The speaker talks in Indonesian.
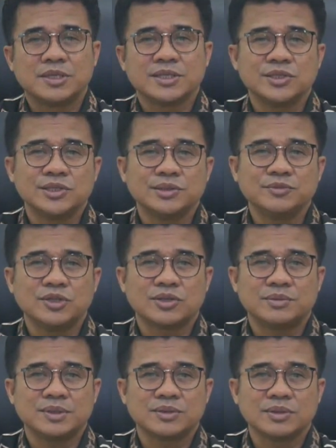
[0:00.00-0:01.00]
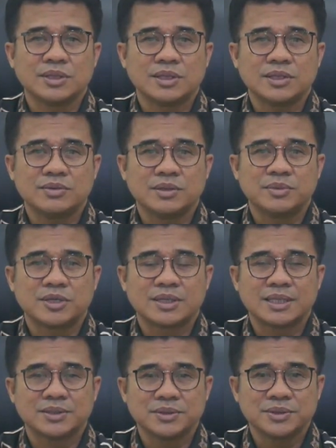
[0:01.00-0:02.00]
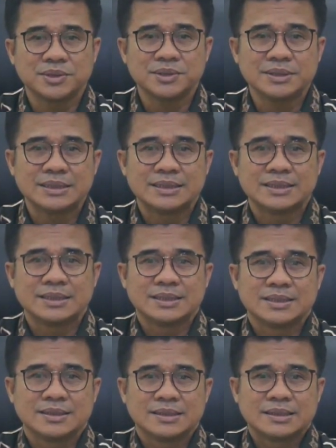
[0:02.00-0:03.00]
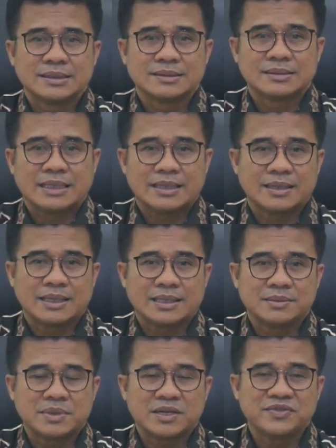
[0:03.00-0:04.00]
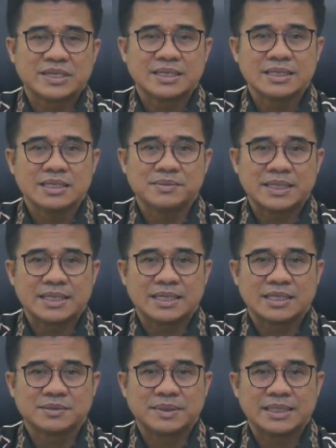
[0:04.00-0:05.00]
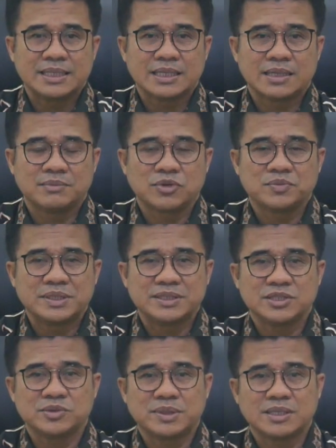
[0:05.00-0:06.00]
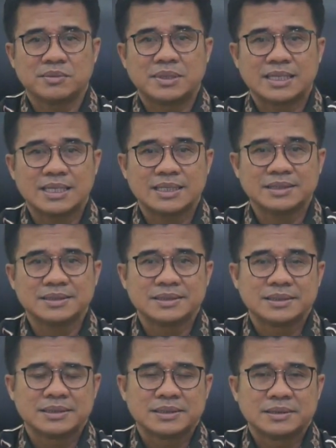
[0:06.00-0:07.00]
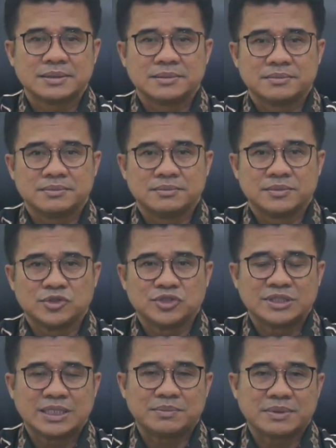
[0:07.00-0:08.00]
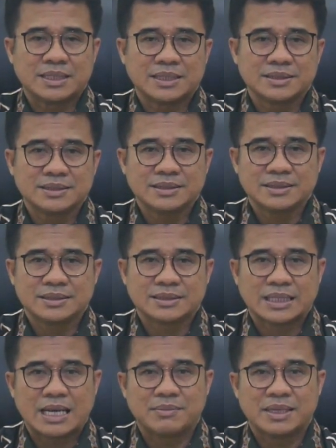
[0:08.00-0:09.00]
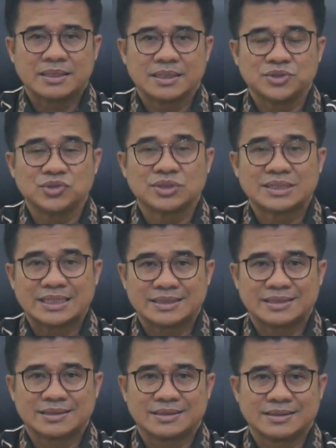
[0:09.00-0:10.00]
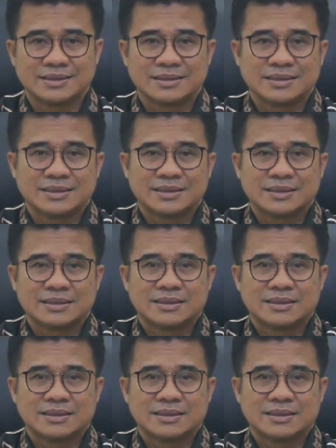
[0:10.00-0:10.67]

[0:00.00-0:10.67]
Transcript: Assalamualaikum warahmatullahi wabarakatuh. Saya Adib Al-Fikri, Kepala Dinas Pendidikan Provinsi Sumatera Barat, mengucapkan selamat dan sukses